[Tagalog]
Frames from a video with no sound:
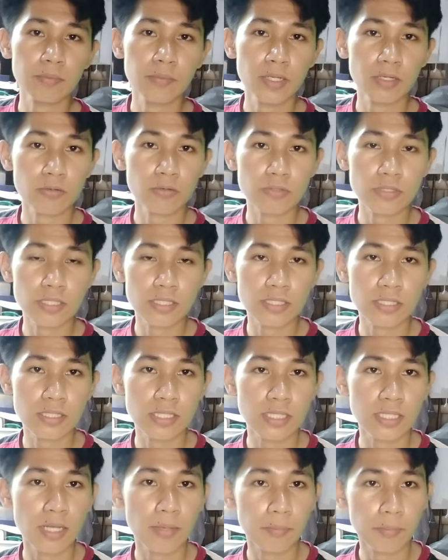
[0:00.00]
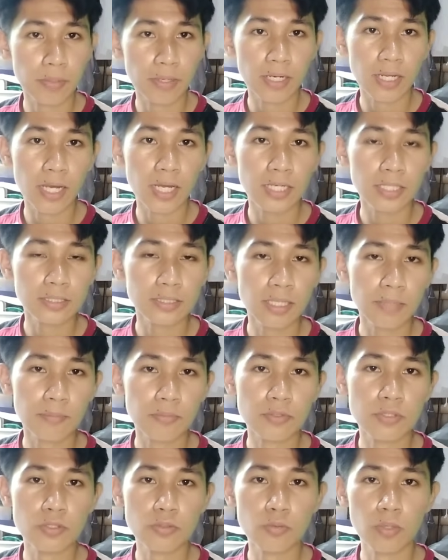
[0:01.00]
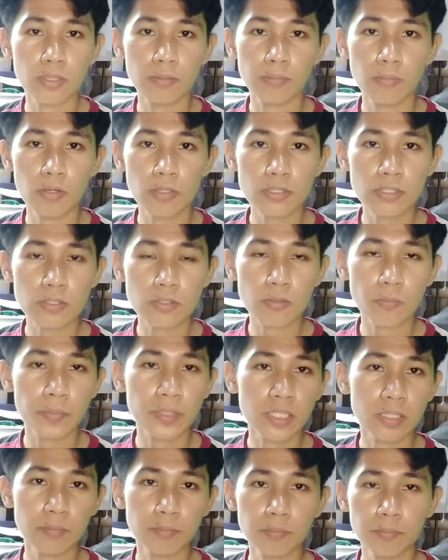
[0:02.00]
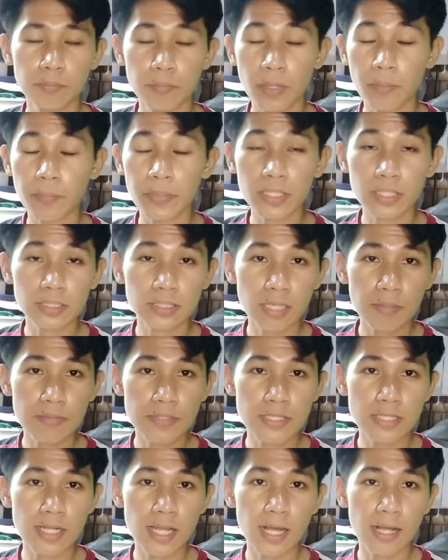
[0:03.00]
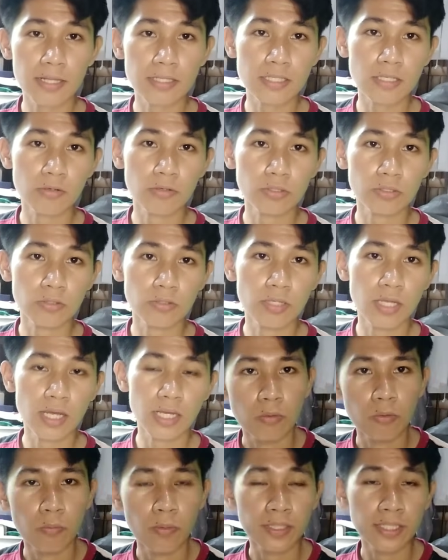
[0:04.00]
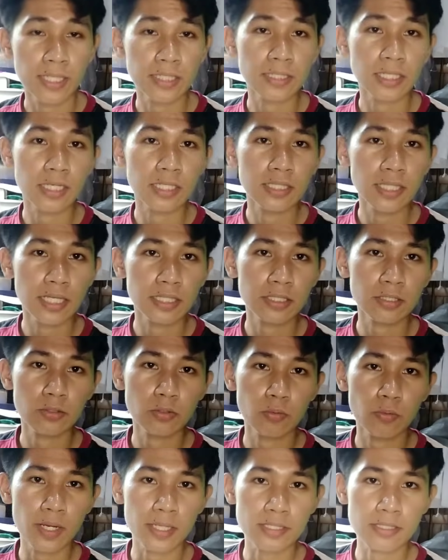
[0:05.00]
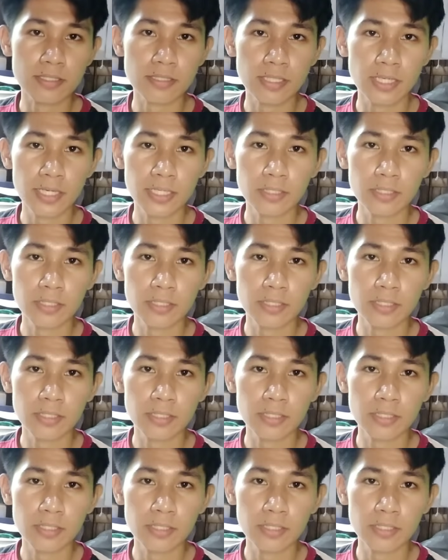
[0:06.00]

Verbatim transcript: ay mayroong 16 ampere hour tapos 12 volts. So pinag pag pinag-time sila, ang sagot dun ay 192 watts.